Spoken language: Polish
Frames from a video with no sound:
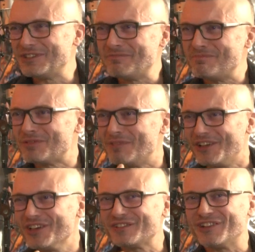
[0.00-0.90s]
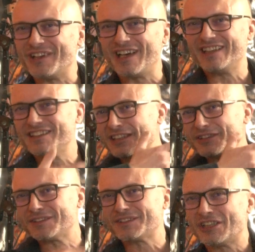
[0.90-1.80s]
brzmieniowo, ale za
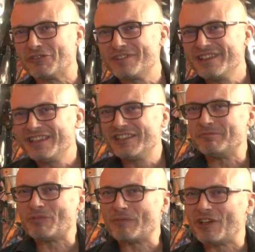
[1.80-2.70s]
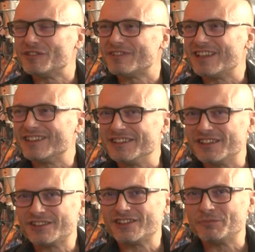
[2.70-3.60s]
to został pomalowany
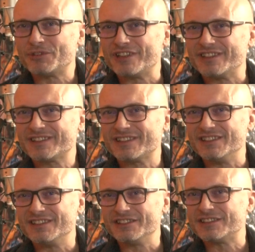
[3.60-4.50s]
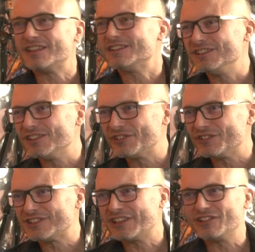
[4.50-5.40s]
jeszcze przez e, niestety
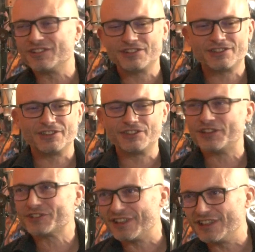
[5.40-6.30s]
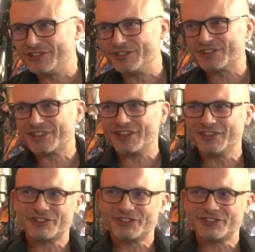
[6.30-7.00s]
nieżyjącego Grześka Gadzinowskiego,